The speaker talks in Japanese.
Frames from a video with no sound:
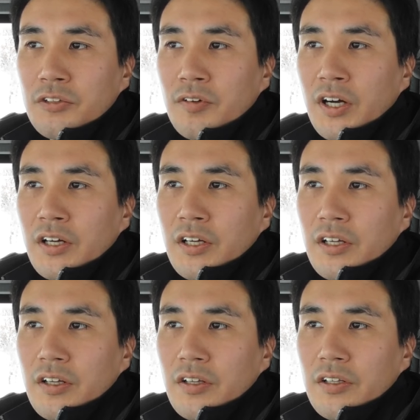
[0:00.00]
あとは
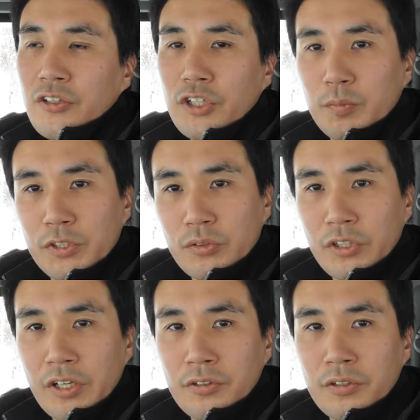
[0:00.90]
有機物
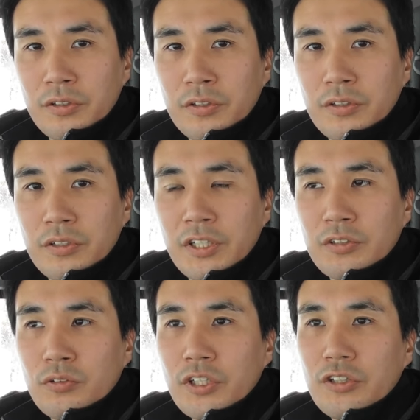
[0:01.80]
を入れるで
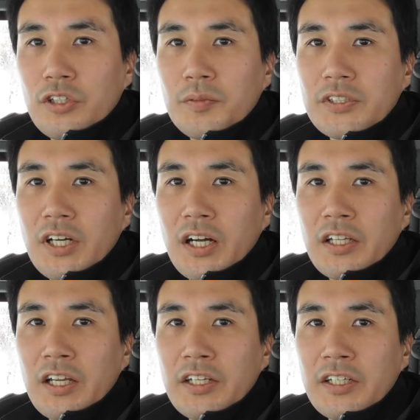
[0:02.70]
その時有機物が
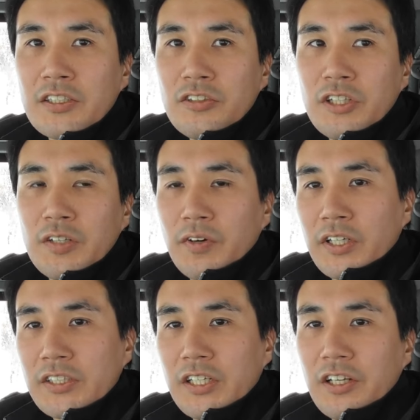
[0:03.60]
働きやすいように起
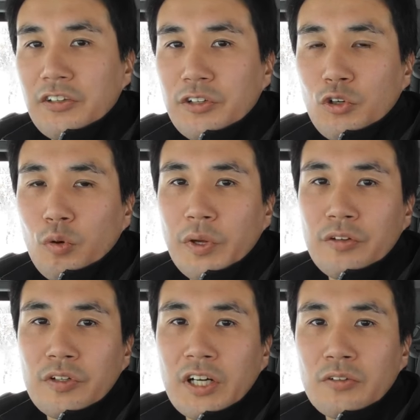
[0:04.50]
爆剤になるように米
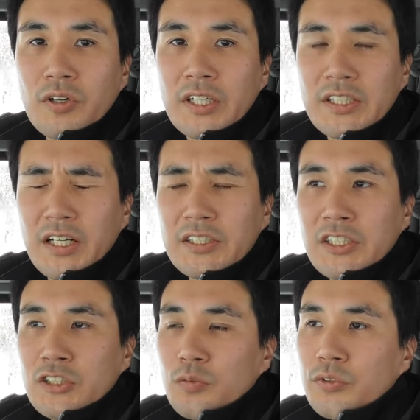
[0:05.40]
ぬかとかさ
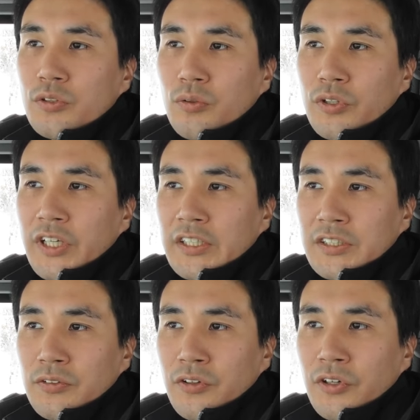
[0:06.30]
窒素分の多いや
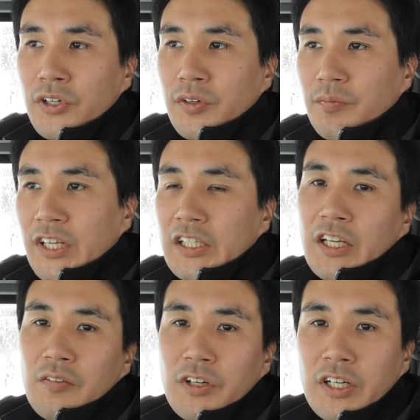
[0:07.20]
つを、まあ、ナ
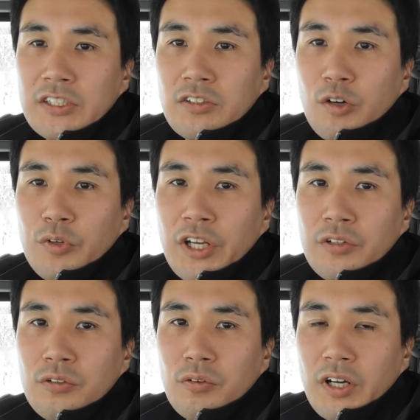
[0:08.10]
たに油かすとかも入れ
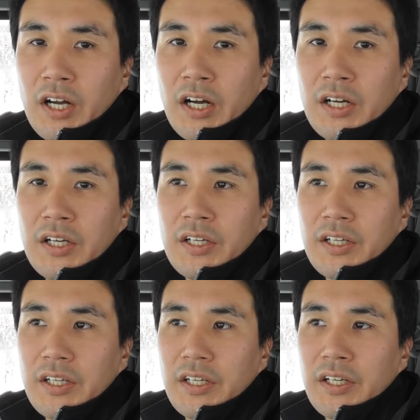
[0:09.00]
るとか。
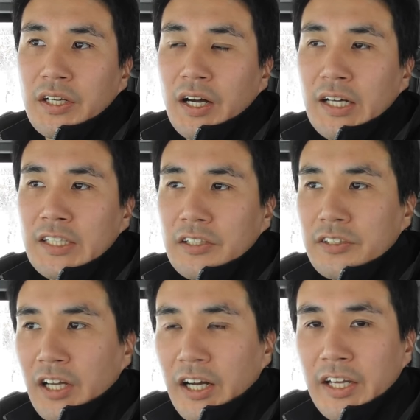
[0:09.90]
えー、浅
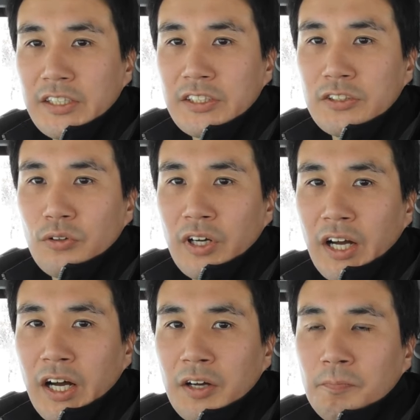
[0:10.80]
く耕すと
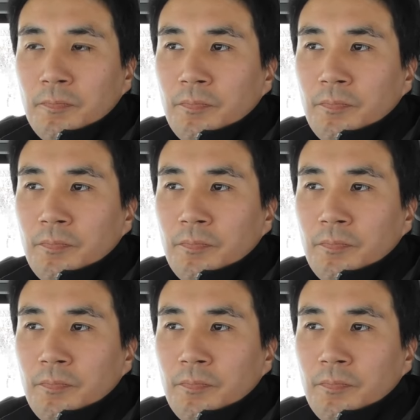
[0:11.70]
か